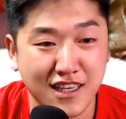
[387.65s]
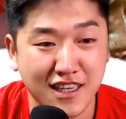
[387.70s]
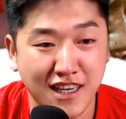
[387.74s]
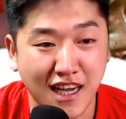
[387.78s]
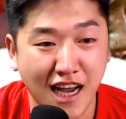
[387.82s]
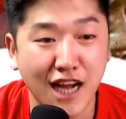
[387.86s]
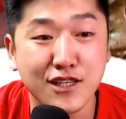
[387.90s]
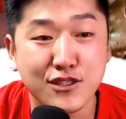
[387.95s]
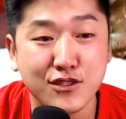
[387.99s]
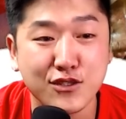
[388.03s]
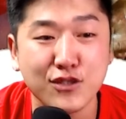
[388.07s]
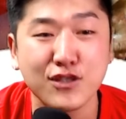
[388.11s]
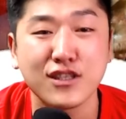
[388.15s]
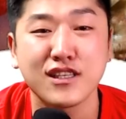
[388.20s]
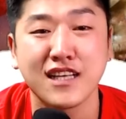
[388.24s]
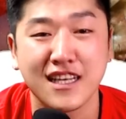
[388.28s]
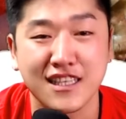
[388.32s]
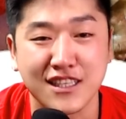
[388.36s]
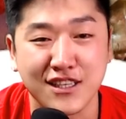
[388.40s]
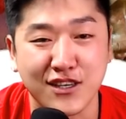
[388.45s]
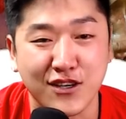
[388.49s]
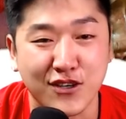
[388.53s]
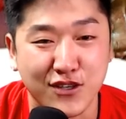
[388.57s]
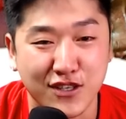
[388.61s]
할 수
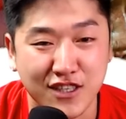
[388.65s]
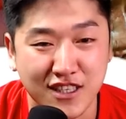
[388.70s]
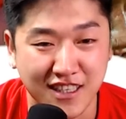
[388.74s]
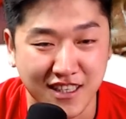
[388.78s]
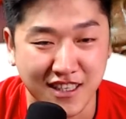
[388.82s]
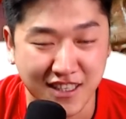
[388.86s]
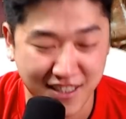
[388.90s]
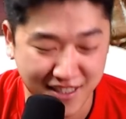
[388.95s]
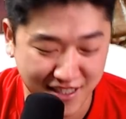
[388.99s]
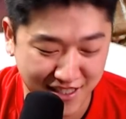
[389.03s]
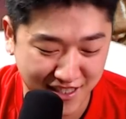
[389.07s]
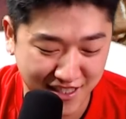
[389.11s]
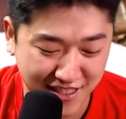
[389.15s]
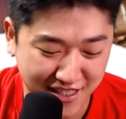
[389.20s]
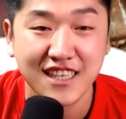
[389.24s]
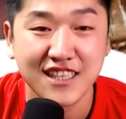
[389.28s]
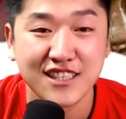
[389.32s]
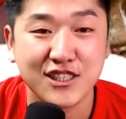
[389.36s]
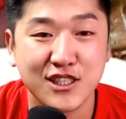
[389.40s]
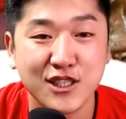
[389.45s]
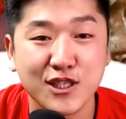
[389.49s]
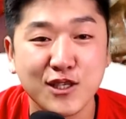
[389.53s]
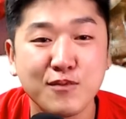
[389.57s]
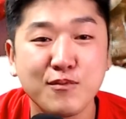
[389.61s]
있다는 거를
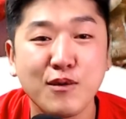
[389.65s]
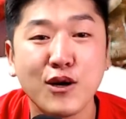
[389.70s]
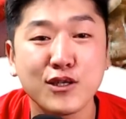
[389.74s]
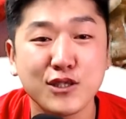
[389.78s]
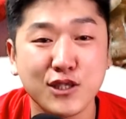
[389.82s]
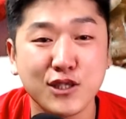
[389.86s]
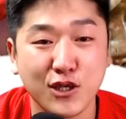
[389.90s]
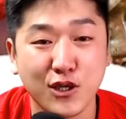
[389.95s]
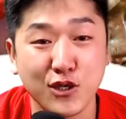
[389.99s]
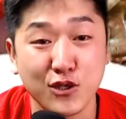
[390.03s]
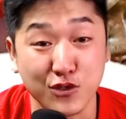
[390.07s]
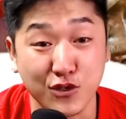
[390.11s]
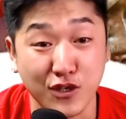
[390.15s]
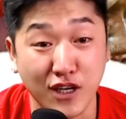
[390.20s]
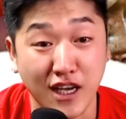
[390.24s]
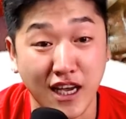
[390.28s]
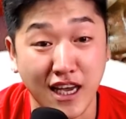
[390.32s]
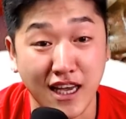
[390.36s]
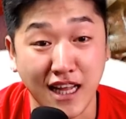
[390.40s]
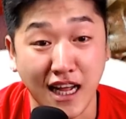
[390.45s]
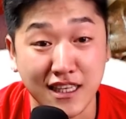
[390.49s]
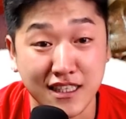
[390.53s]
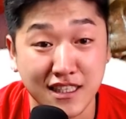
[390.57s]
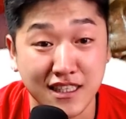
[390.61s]
증명시켜 준
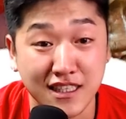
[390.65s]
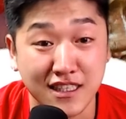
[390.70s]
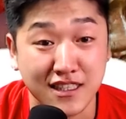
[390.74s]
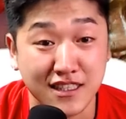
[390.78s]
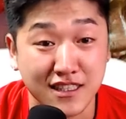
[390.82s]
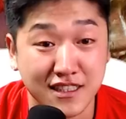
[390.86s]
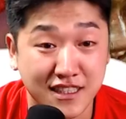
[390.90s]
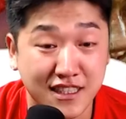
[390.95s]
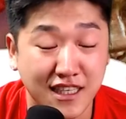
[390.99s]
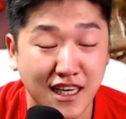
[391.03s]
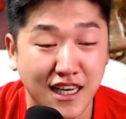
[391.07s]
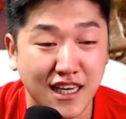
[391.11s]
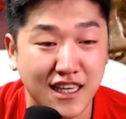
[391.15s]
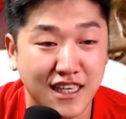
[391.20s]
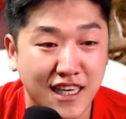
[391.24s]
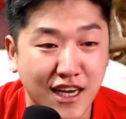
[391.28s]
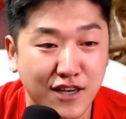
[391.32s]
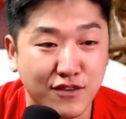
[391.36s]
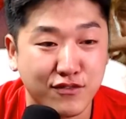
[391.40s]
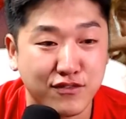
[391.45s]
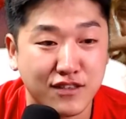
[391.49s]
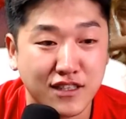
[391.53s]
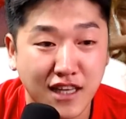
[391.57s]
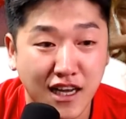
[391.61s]
게 나는 진짜
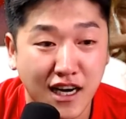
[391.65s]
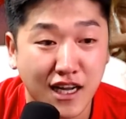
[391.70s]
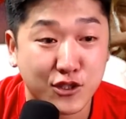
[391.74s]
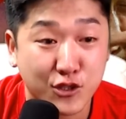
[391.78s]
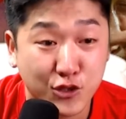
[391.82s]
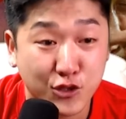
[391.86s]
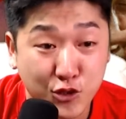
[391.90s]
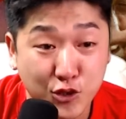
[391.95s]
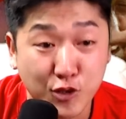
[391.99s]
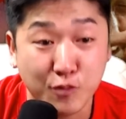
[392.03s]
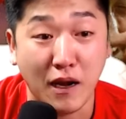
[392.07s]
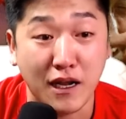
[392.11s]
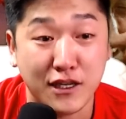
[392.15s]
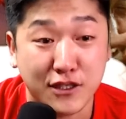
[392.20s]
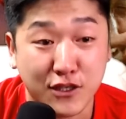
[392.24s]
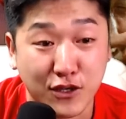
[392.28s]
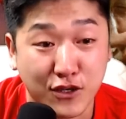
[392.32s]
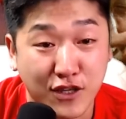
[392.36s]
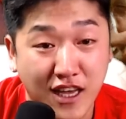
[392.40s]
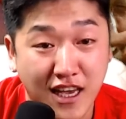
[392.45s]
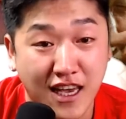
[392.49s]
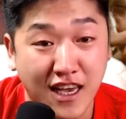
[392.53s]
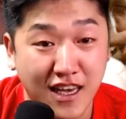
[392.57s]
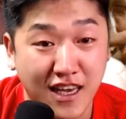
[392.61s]
이게 우리나라 축구
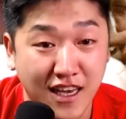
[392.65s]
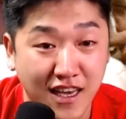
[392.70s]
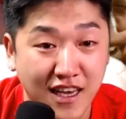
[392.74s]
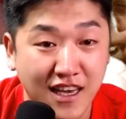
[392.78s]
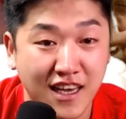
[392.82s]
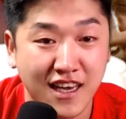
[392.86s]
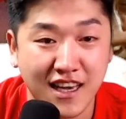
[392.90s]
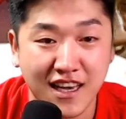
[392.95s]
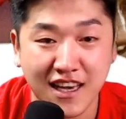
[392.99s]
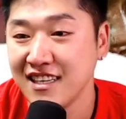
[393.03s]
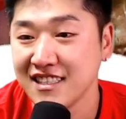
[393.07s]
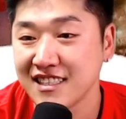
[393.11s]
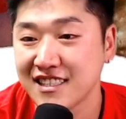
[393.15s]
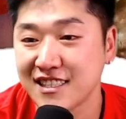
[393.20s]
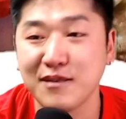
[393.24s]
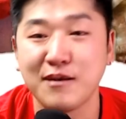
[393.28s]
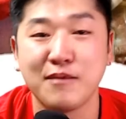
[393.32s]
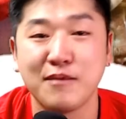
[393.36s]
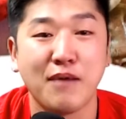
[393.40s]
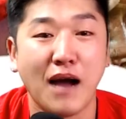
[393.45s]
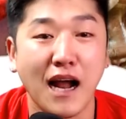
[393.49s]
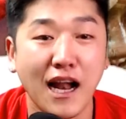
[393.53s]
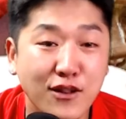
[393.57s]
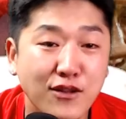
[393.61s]
발전에
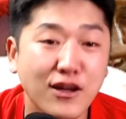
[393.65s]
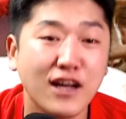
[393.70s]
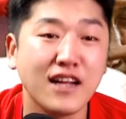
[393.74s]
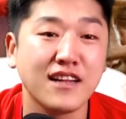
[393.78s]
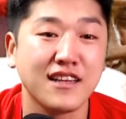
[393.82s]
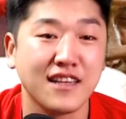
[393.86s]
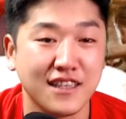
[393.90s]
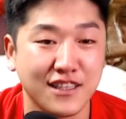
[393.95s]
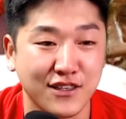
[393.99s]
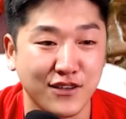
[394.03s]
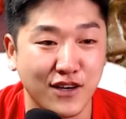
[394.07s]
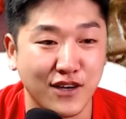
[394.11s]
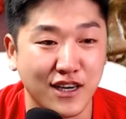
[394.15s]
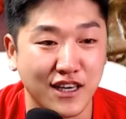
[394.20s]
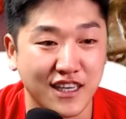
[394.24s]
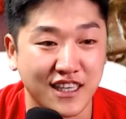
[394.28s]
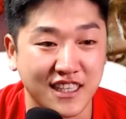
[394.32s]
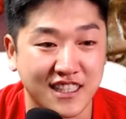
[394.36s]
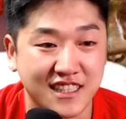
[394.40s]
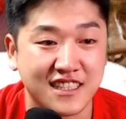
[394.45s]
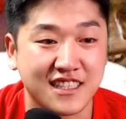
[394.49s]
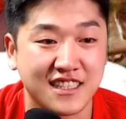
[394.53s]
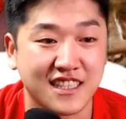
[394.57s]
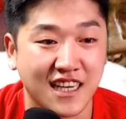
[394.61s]
시야 말도 안 되는 거야
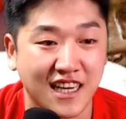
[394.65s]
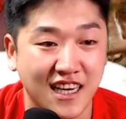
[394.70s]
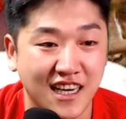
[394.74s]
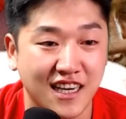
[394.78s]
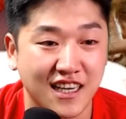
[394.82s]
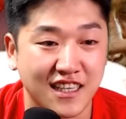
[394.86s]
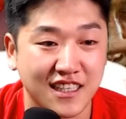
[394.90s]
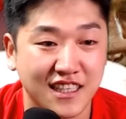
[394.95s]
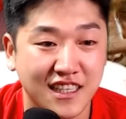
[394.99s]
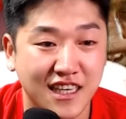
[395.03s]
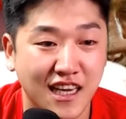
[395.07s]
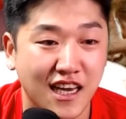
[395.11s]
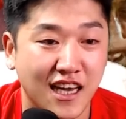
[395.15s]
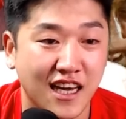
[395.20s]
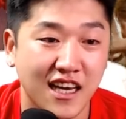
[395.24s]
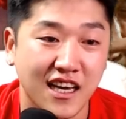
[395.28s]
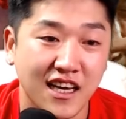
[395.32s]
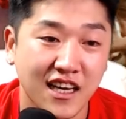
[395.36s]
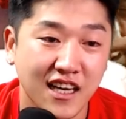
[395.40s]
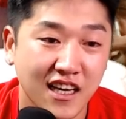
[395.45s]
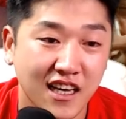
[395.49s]
이게 진짜 이게